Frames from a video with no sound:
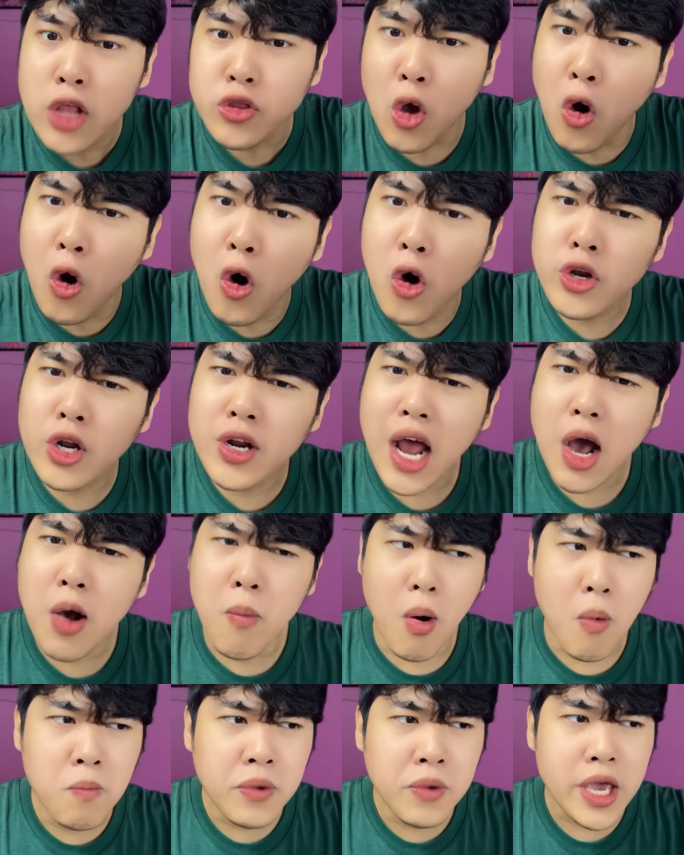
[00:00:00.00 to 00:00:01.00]
Trời ơi, nó đau
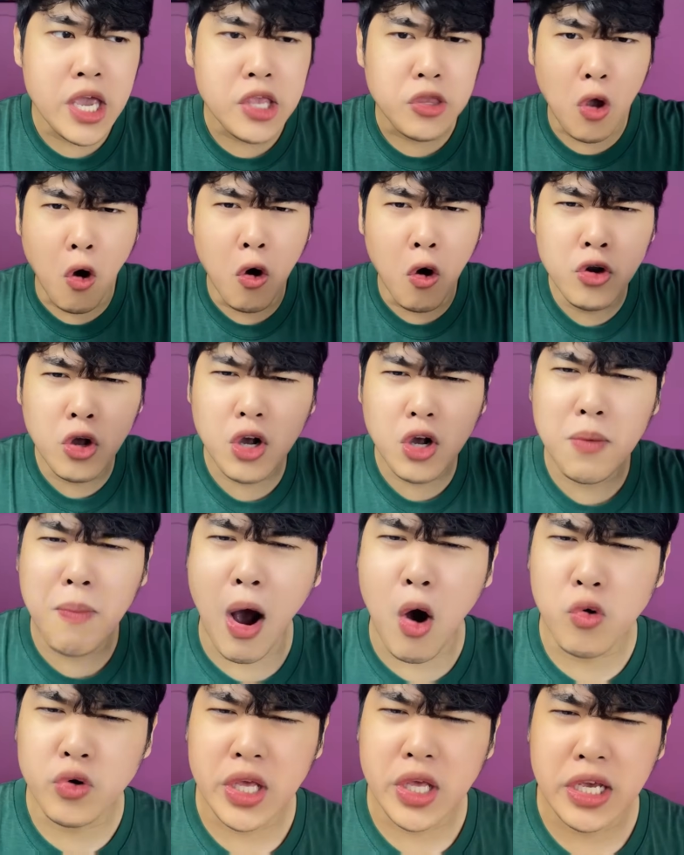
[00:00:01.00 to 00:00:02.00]
bụng kìa, trời ơi, nó có
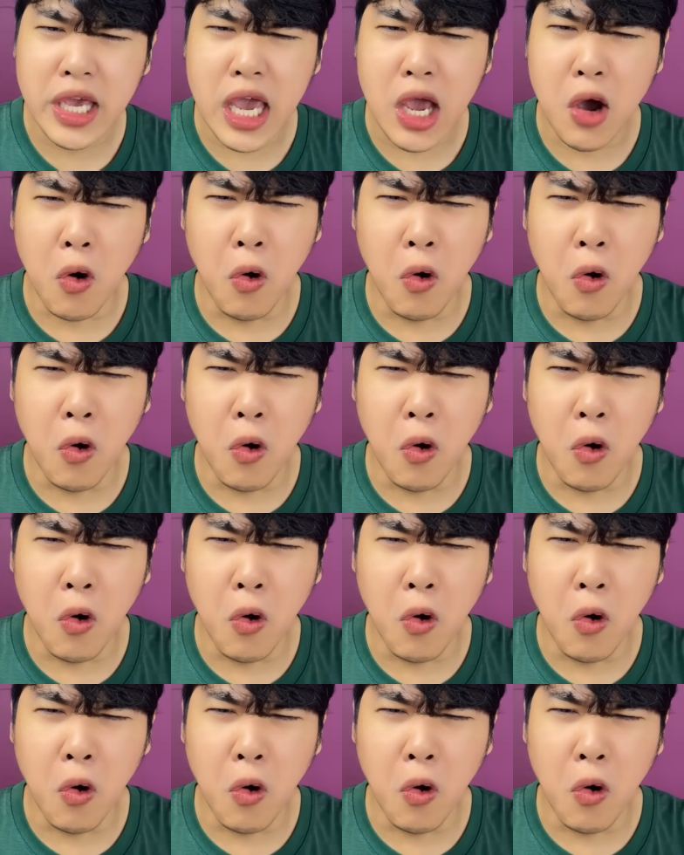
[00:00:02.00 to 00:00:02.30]
bầu thì kìa.